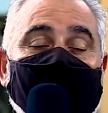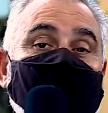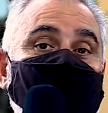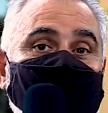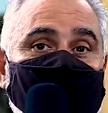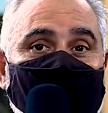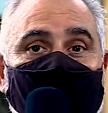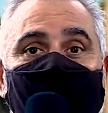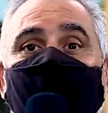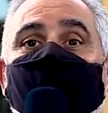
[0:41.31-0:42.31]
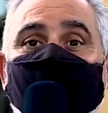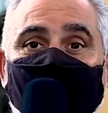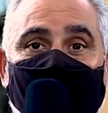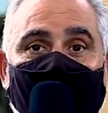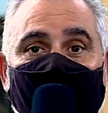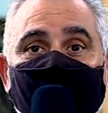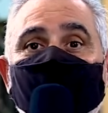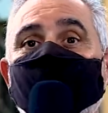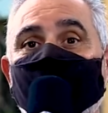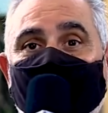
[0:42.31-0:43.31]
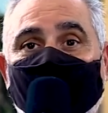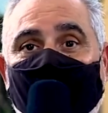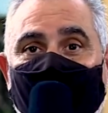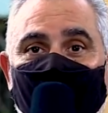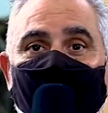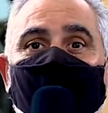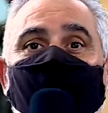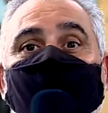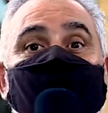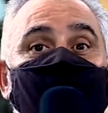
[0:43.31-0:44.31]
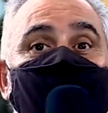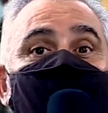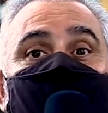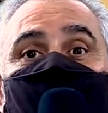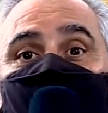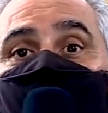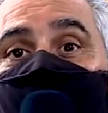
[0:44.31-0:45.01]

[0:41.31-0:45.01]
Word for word: a sua história, a sua arte e o seu trabalho. Uma pessoa que deixou um